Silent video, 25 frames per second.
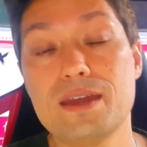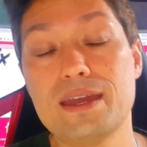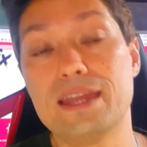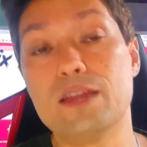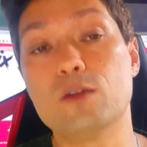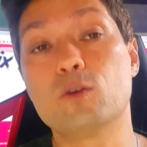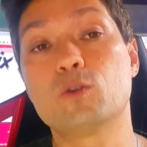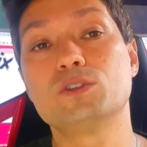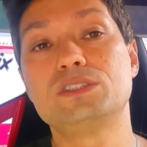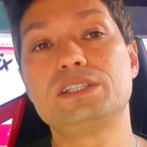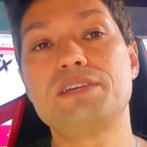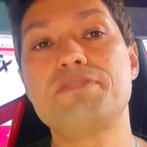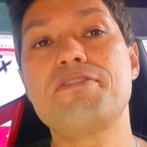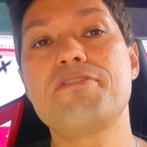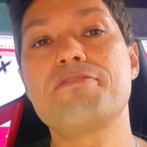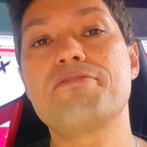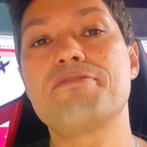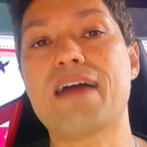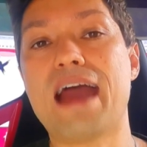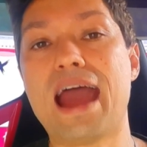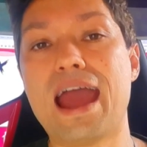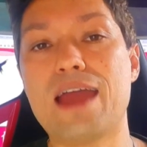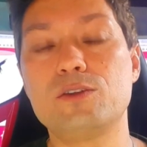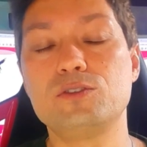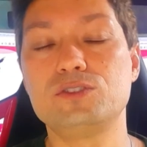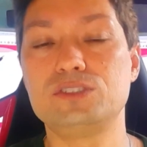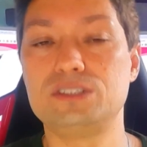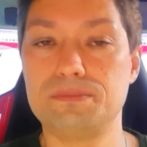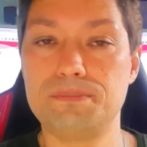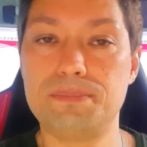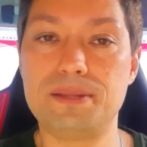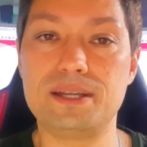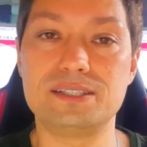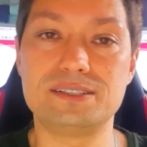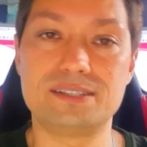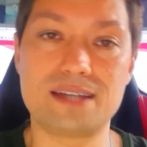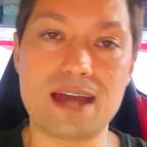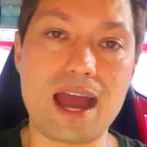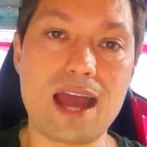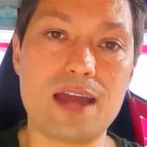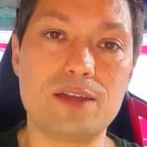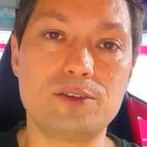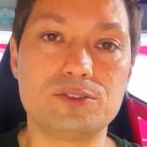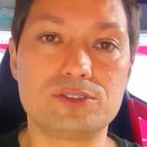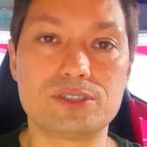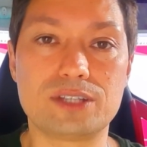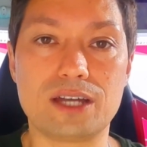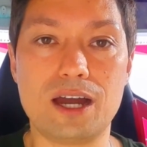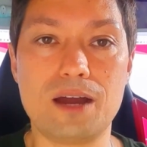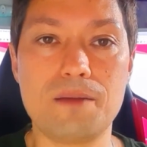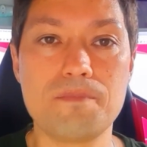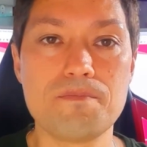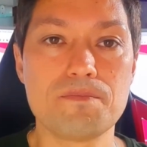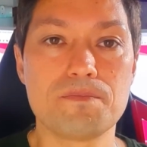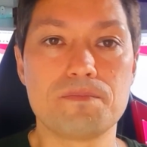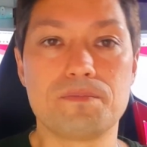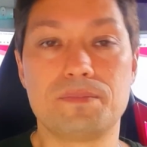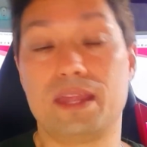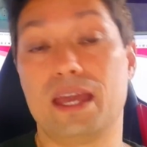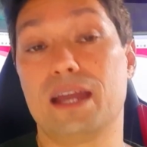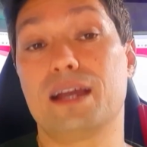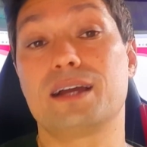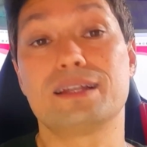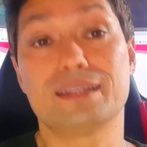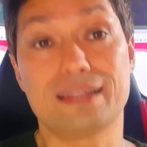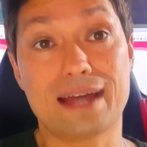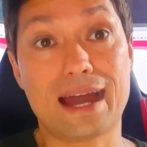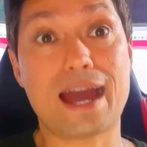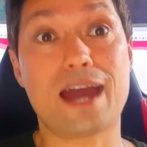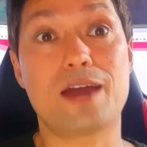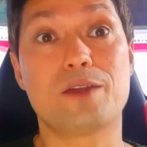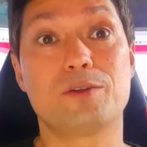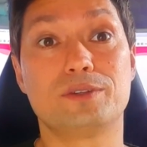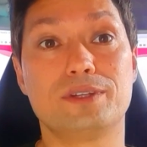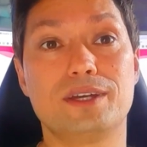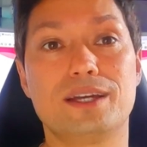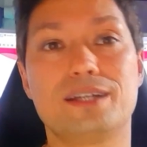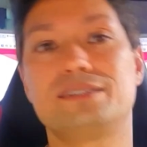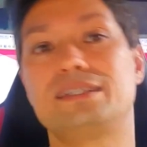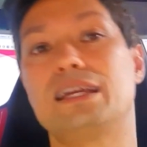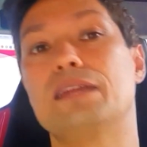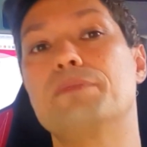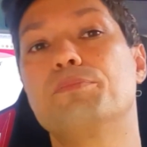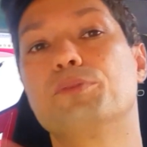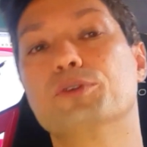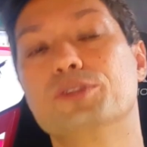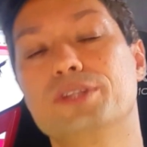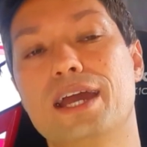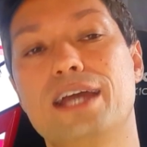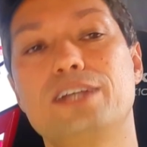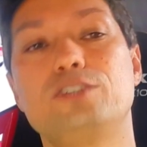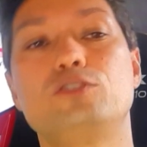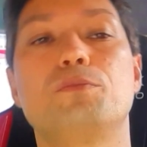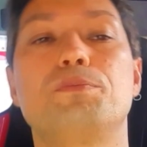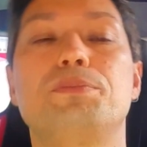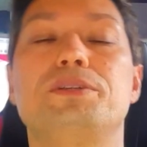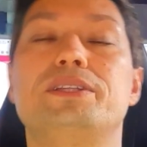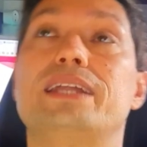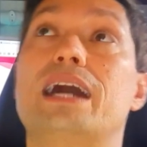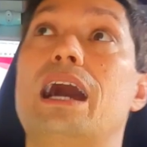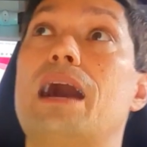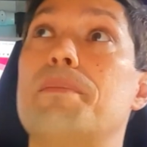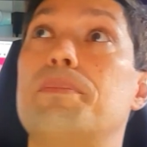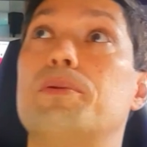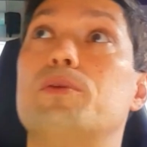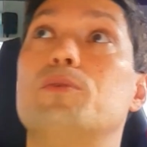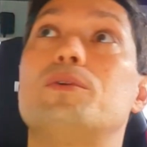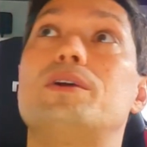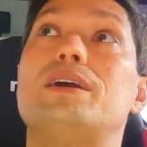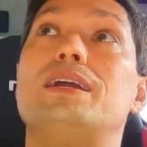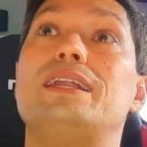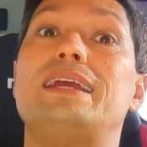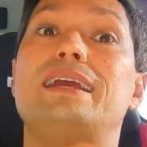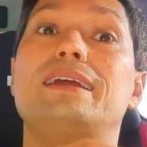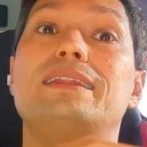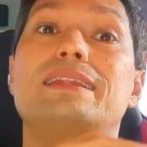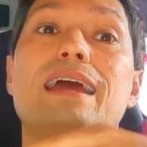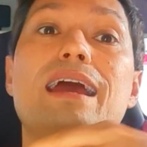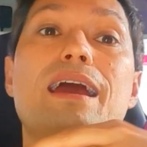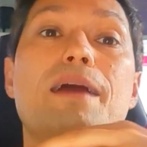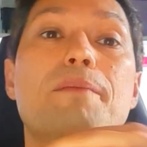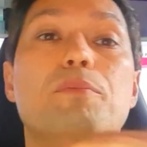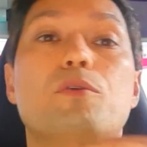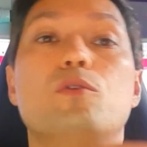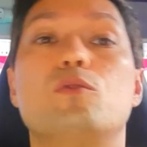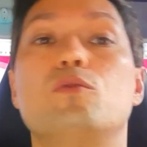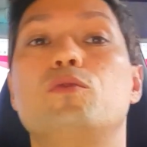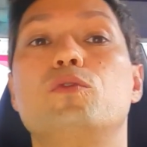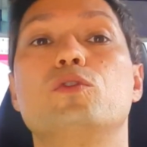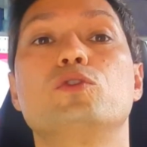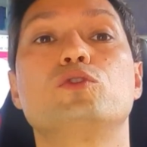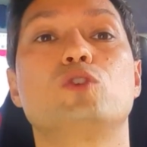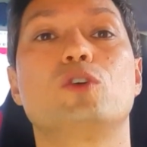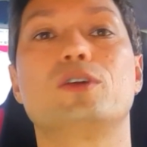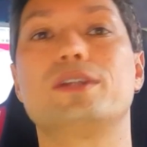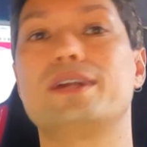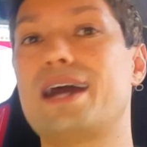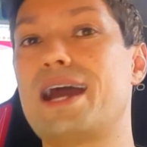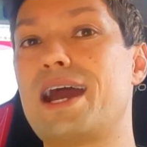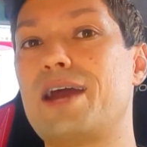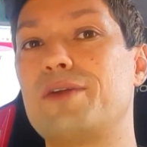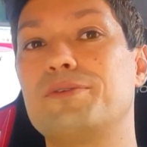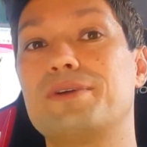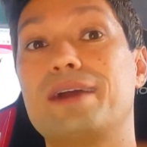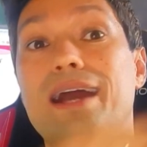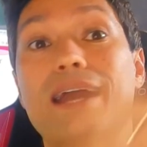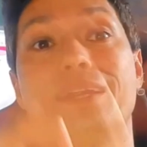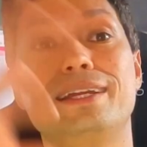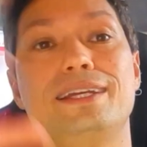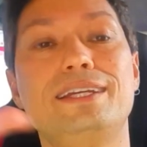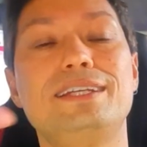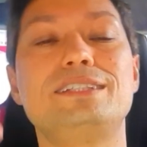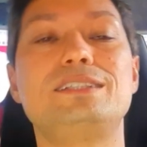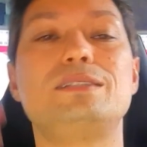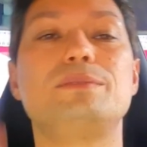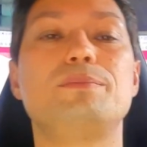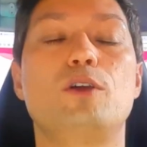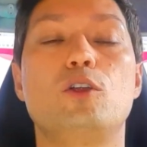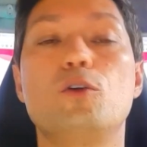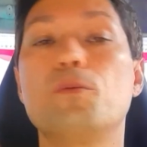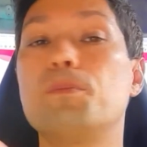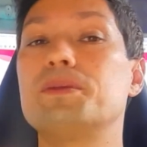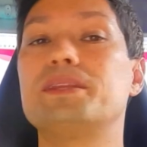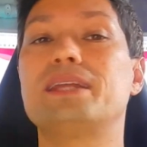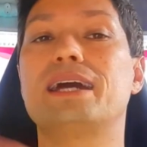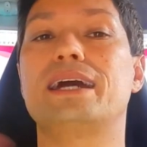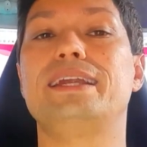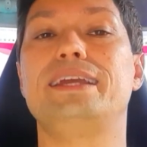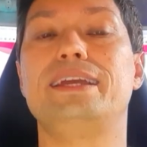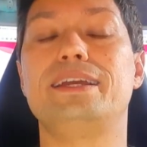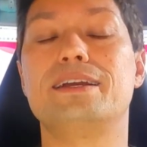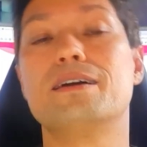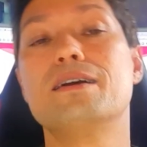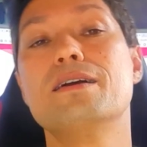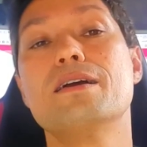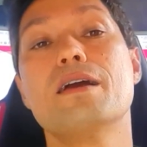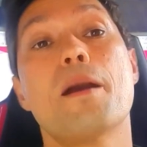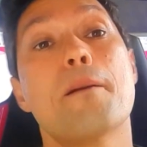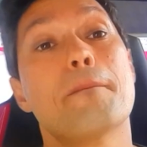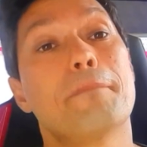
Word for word: Inclusive vários empresários, tá? Né, claro, né, que se ele pudesse optar para um cliente, né, para um funcionário caríssimo, ele optaria.